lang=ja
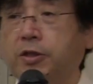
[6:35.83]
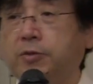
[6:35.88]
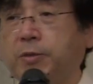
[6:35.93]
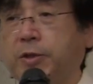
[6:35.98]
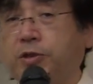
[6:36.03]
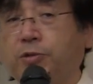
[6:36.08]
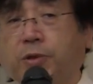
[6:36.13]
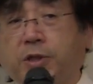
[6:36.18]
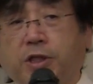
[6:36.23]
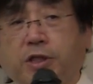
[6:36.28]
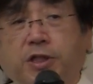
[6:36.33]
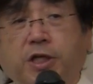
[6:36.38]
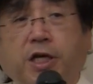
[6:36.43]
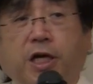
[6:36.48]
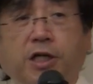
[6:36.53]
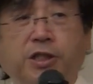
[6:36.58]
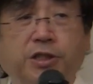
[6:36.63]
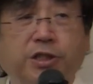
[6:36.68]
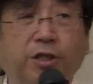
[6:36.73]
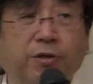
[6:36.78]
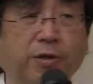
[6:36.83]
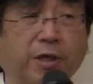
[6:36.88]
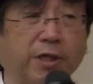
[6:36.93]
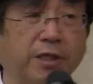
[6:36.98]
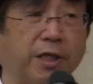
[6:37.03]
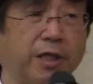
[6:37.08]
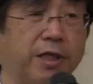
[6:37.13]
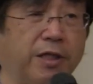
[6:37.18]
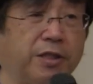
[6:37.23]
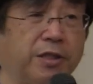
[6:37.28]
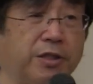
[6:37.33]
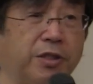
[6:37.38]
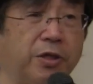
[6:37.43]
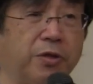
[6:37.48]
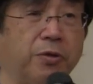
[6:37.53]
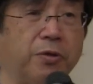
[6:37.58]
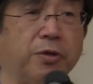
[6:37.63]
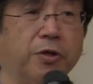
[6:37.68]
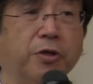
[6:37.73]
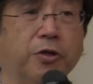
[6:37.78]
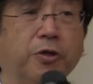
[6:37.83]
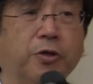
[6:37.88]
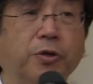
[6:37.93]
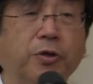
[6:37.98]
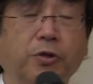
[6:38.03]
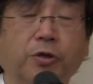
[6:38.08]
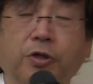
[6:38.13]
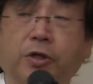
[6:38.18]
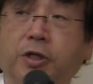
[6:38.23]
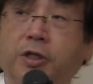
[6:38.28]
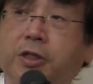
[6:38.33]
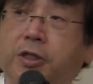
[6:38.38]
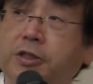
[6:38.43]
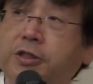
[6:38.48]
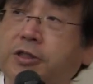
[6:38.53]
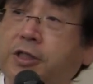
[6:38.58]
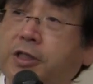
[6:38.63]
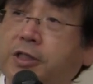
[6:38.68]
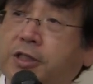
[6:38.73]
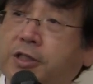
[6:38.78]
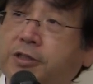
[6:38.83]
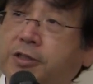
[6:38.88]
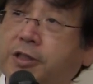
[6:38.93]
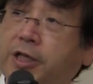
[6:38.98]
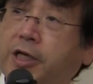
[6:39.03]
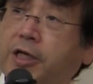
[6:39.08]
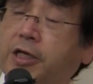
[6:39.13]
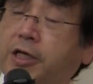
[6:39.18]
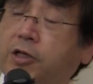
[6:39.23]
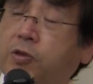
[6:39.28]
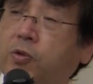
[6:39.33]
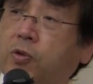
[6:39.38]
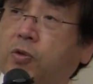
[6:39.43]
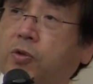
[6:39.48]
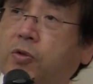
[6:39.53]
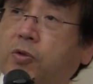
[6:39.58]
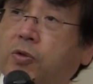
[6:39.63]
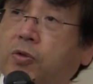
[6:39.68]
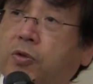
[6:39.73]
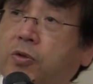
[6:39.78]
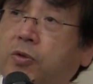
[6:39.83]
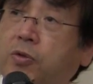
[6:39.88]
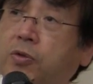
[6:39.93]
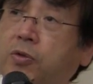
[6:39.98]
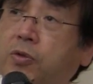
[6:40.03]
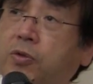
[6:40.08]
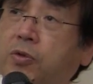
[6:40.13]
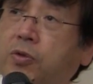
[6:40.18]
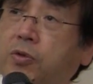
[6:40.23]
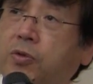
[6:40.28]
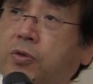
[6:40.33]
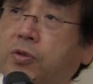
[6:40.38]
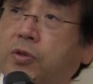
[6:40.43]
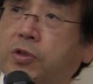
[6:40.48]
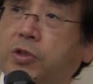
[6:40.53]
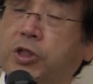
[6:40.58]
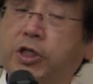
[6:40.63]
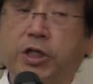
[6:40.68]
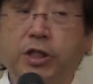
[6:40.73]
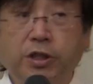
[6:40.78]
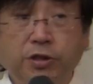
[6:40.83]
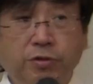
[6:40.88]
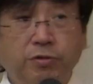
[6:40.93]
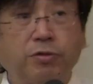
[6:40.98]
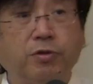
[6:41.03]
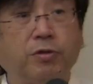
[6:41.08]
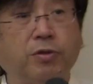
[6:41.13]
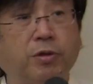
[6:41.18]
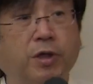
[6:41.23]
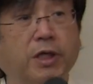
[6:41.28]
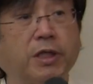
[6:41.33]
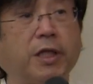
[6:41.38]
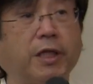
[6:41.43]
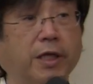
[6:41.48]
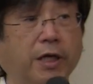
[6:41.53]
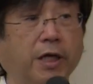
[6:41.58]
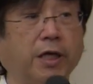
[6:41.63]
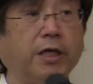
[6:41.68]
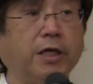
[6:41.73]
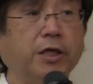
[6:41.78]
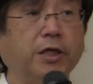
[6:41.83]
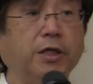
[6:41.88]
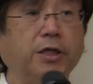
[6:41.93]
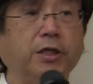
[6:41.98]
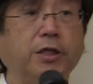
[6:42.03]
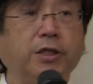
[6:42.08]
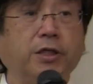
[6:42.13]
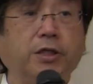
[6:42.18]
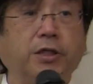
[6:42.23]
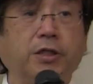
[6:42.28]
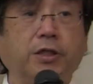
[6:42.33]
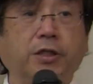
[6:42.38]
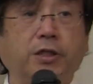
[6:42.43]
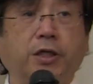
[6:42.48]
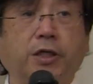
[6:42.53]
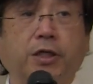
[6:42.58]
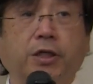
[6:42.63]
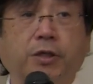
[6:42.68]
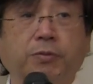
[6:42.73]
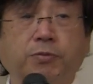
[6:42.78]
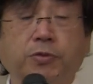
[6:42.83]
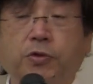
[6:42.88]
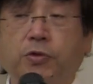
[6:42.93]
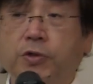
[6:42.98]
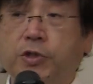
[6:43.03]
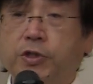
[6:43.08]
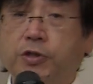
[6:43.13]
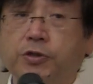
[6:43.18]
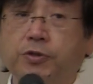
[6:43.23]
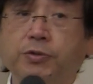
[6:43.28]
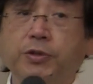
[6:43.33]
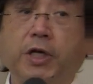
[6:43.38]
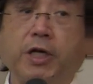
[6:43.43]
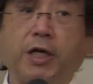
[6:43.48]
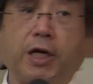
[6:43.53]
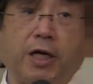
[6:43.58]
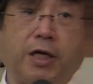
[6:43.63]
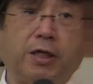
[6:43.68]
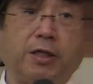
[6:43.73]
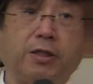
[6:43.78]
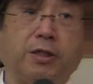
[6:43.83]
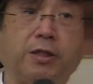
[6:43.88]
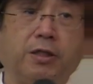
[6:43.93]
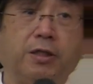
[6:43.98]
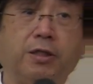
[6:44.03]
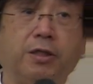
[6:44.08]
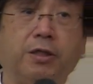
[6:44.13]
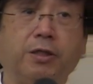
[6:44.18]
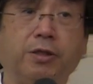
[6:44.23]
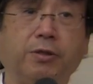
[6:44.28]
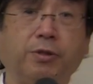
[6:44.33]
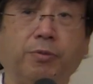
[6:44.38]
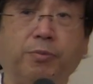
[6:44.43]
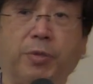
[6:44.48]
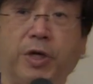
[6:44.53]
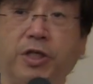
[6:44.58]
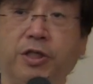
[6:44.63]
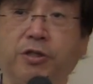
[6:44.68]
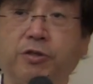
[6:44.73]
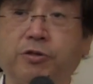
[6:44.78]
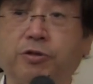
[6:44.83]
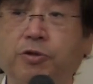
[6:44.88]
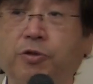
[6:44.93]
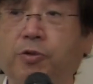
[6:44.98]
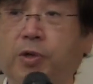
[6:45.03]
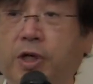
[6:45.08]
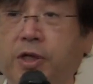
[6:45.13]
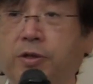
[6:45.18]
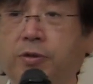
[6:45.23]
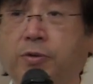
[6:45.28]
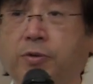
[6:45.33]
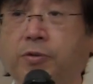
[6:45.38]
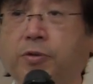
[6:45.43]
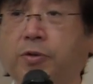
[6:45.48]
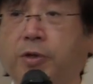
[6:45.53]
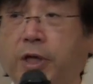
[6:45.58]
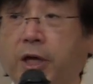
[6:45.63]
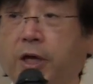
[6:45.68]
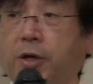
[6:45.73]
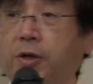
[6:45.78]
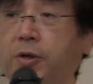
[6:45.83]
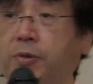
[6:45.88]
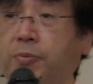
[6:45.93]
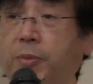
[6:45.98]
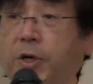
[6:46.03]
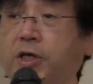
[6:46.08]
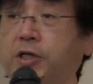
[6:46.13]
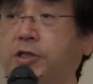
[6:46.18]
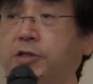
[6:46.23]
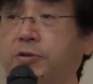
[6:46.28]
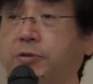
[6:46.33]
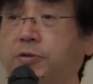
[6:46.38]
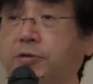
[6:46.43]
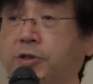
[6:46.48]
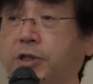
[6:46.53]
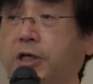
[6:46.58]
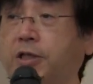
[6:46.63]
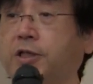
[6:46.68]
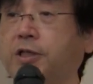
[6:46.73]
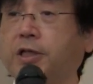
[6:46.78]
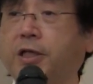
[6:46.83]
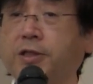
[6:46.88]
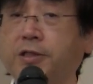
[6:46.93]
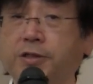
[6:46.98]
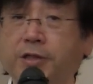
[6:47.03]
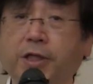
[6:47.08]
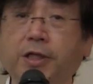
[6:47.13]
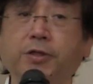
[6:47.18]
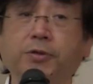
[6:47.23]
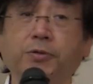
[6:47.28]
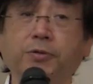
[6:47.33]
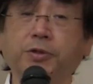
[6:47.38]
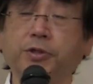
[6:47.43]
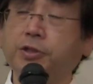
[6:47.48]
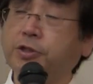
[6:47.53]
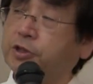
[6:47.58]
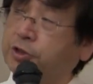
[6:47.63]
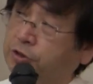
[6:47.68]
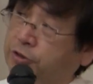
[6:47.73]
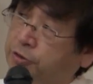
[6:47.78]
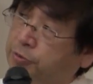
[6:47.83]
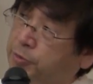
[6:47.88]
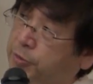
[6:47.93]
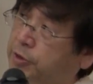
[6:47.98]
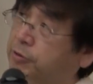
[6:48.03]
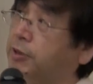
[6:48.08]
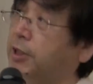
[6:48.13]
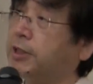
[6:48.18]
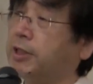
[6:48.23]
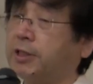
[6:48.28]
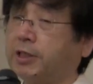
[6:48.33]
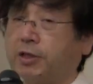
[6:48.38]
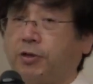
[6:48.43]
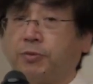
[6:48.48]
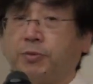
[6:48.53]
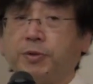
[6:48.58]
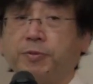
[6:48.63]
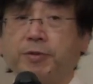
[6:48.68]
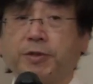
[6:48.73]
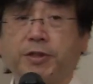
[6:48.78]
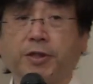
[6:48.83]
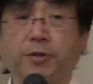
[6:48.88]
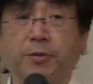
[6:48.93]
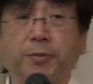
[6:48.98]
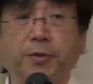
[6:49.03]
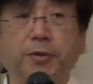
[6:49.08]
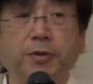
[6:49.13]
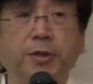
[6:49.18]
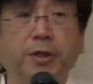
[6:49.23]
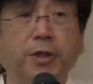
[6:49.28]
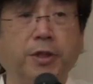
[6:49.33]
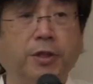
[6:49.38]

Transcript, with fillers: まあ、そうかって世界知ってるわけじゃないんですけど、えー、以前ですね、あのー、イギリスの方で、えー、向こうで10年間パニック障害ということでパキシルを使ってきたんですね当時20ミリぐらいだったと思いますけども